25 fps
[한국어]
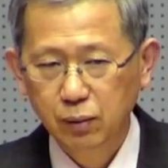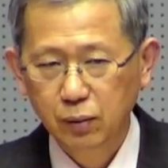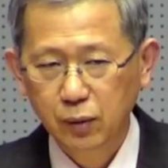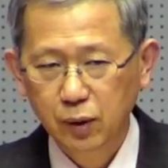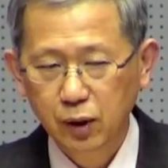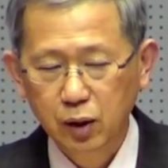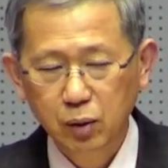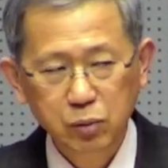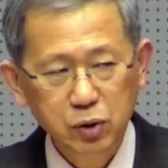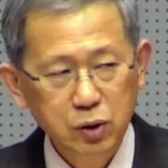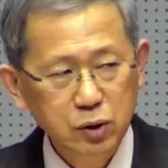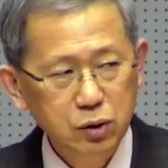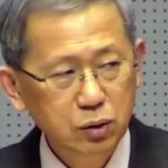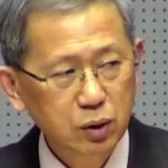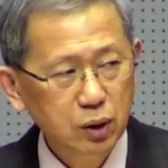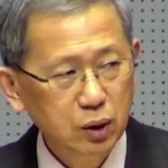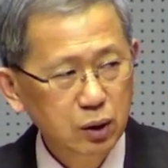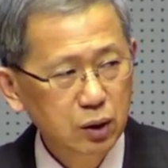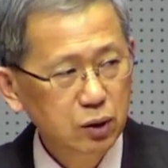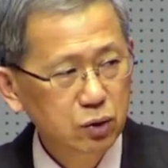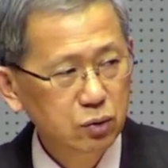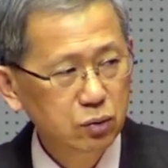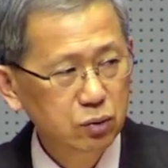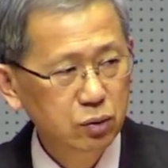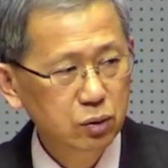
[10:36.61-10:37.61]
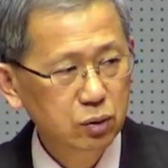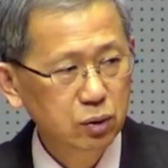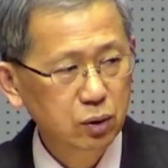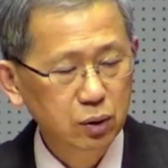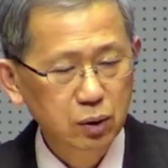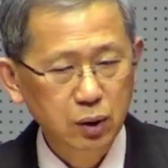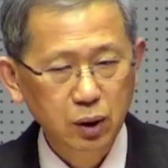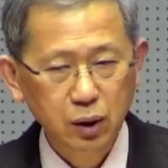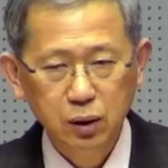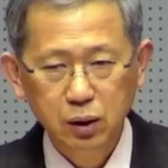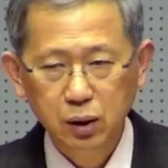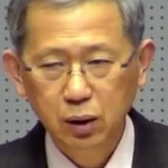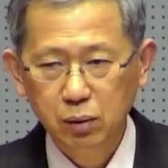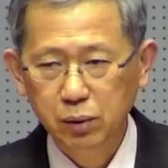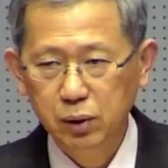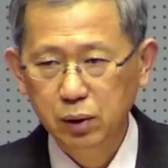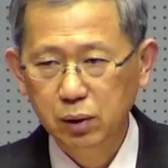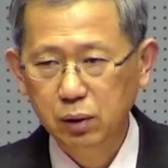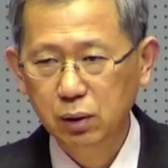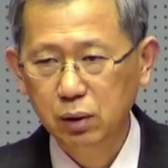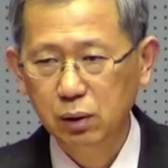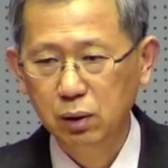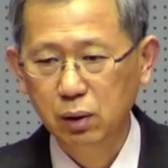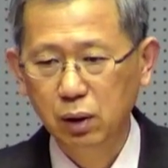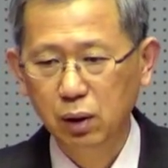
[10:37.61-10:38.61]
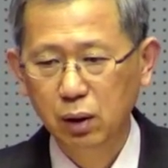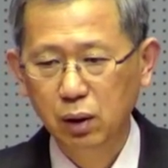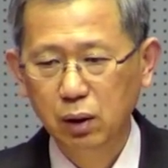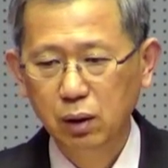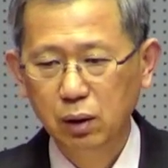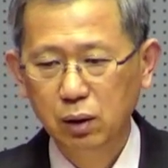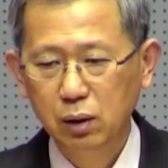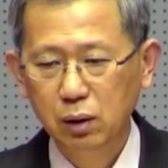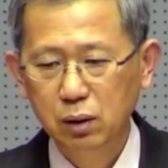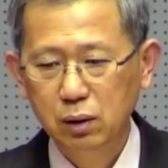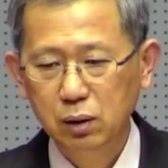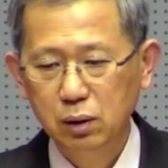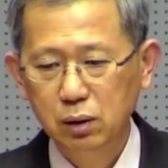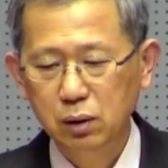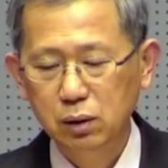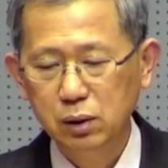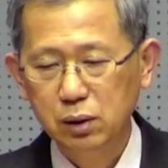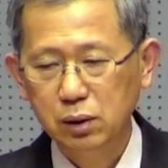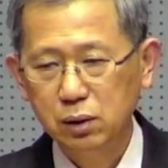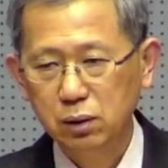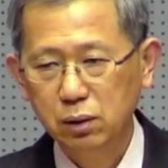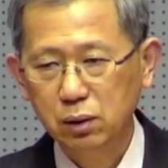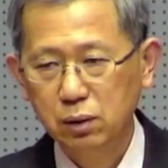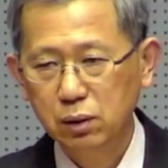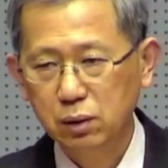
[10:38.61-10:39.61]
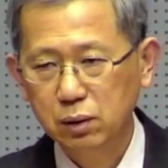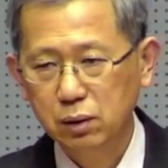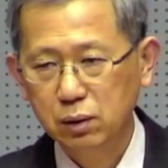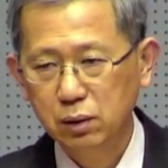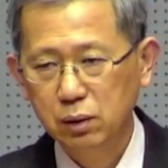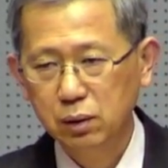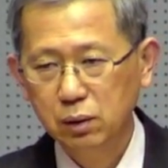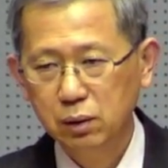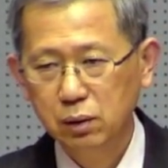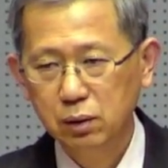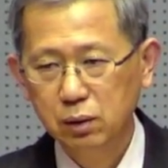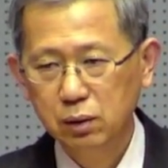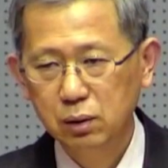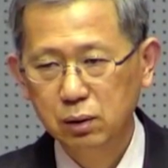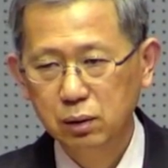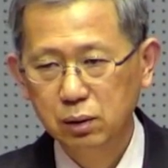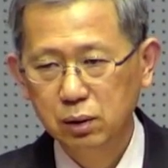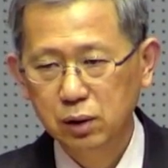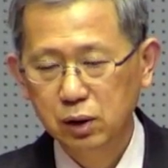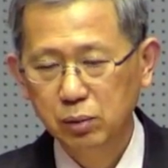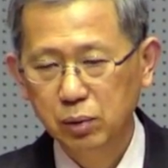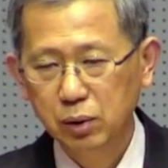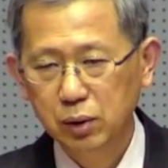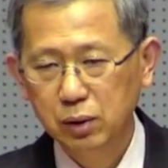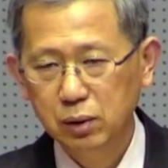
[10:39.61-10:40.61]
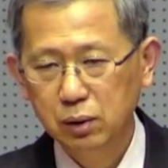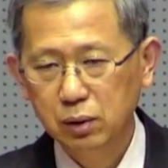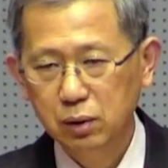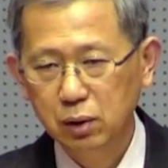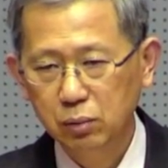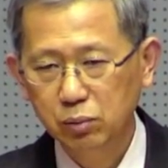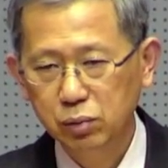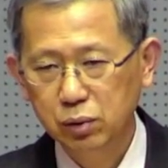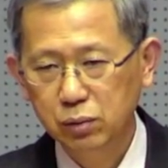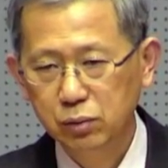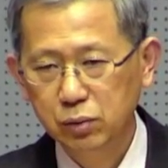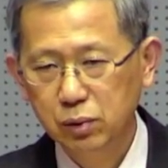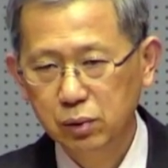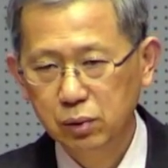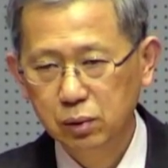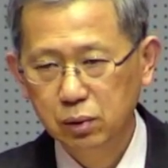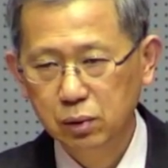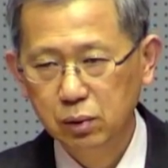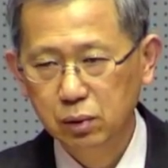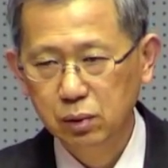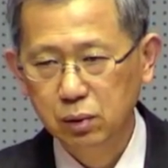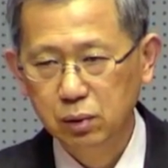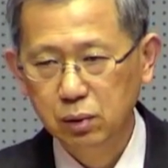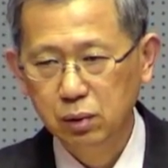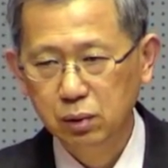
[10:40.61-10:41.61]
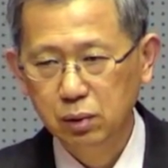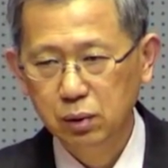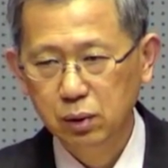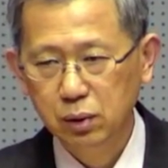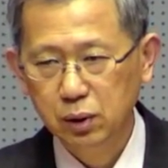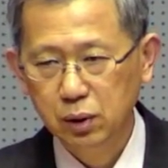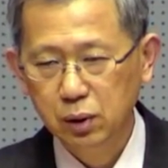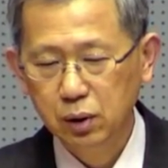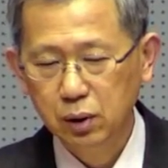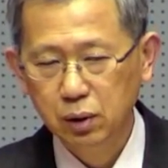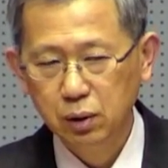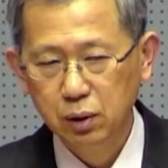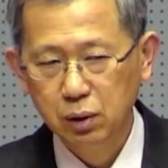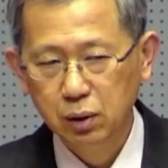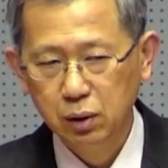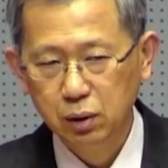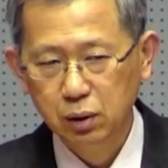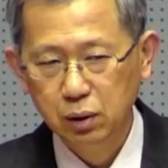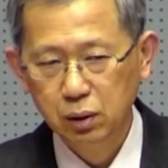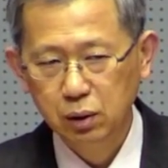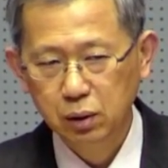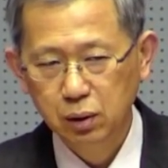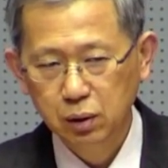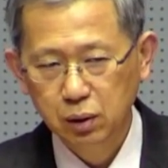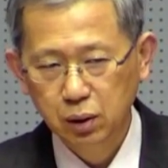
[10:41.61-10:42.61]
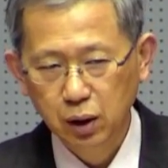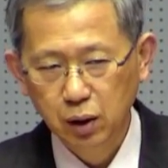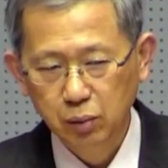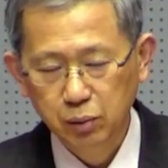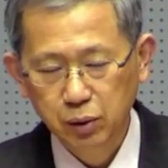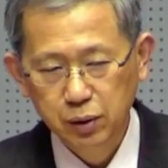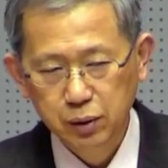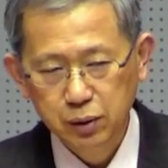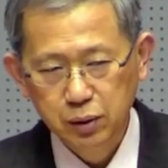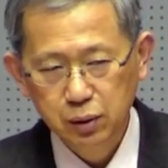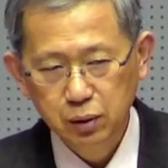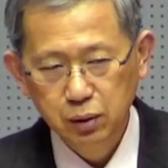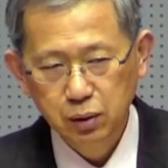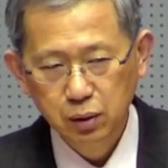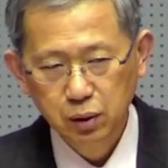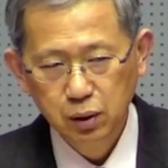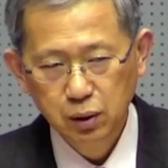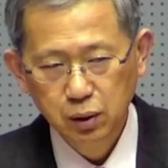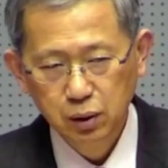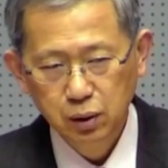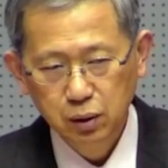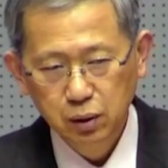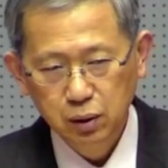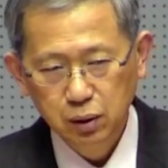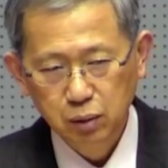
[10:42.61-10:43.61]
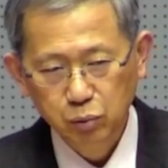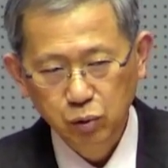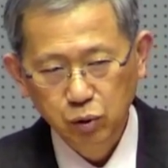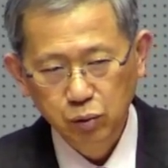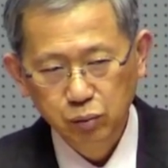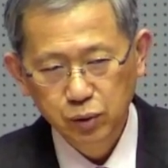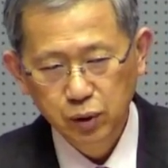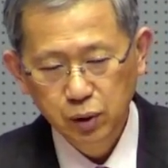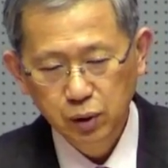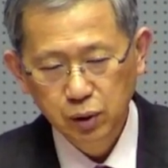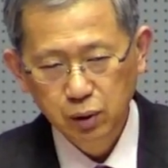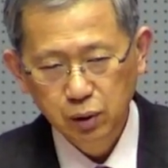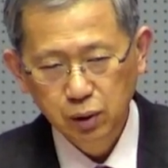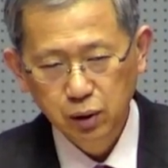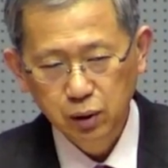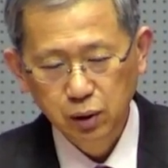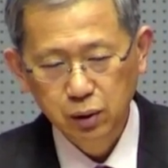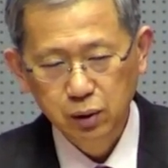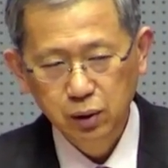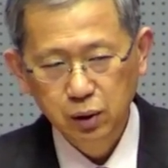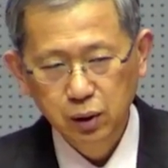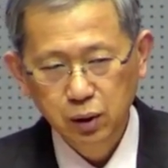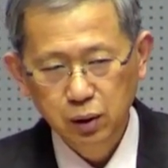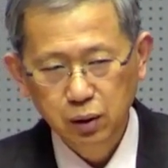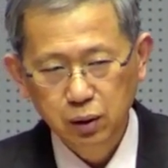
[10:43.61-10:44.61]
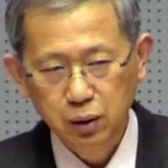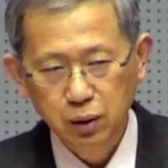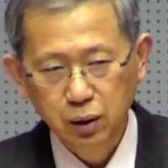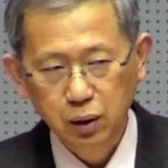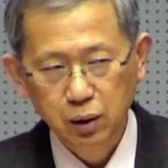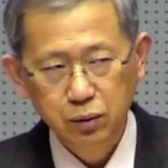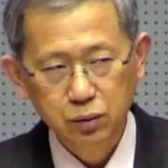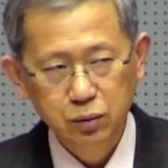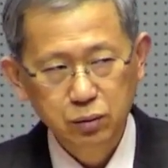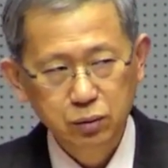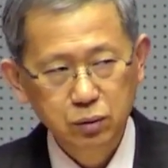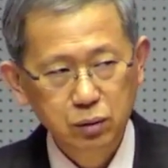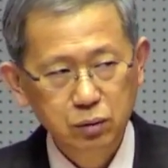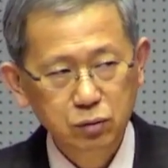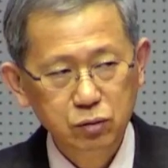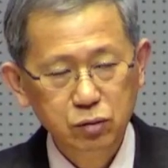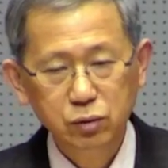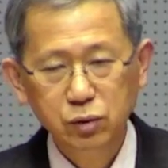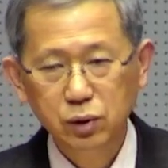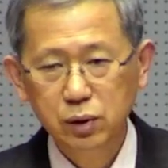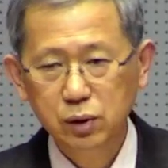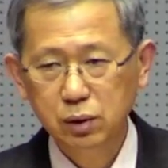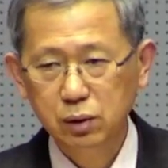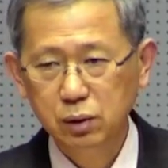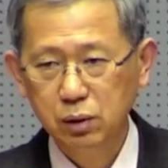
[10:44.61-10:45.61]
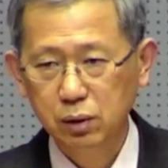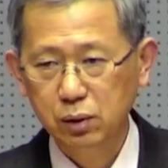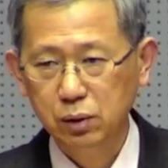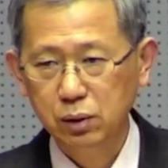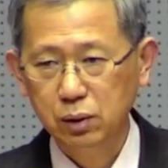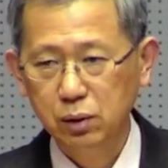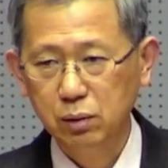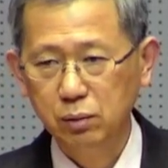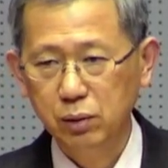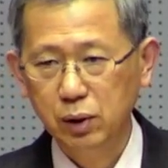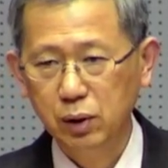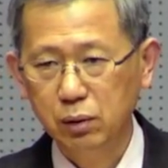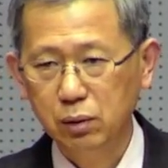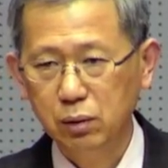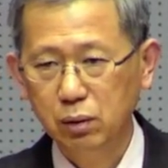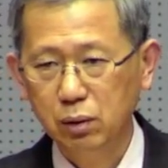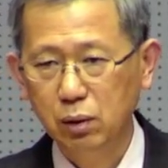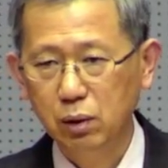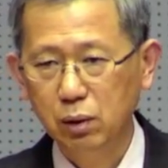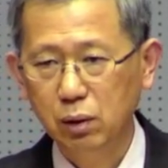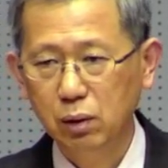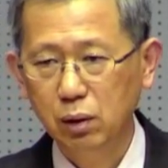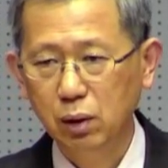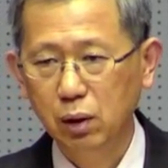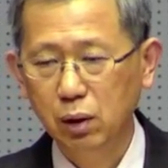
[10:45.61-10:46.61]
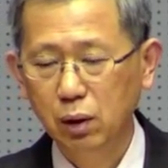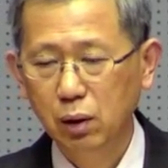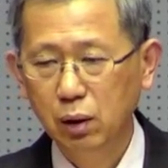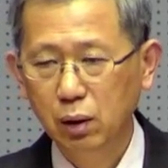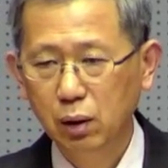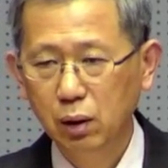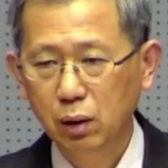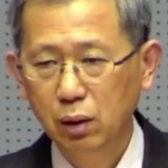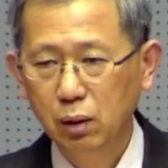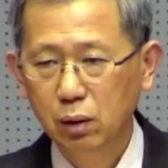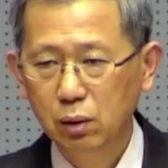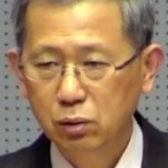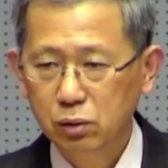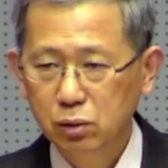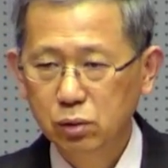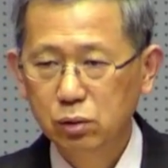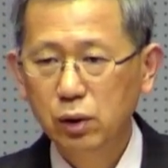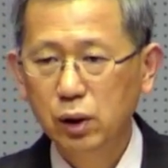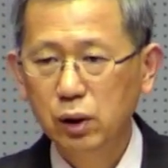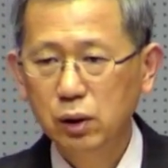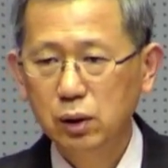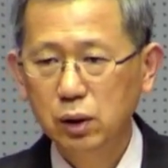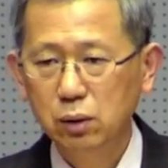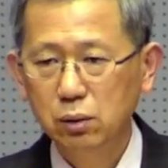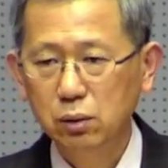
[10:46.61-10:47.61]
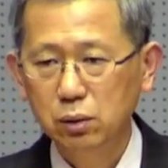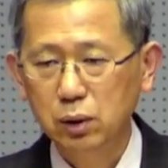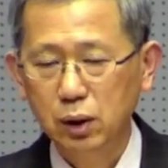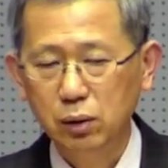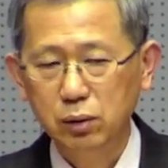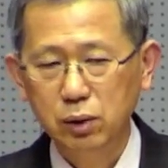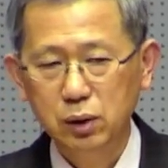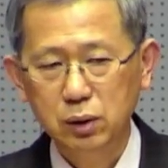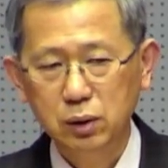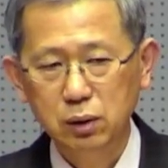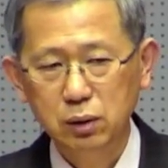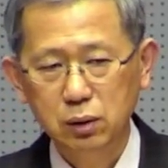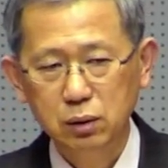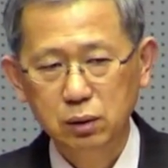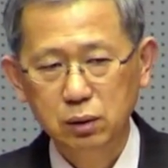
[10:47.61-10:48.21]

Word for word: 그 미치광이 신용은 어떻게 했냐면은 어, 쓰러져서 입에서 거품을 이렇게 내면서 몸이 경련이 일어나가지고 굳어지는 것처럼 하는 거 그거 했다고 다윗이.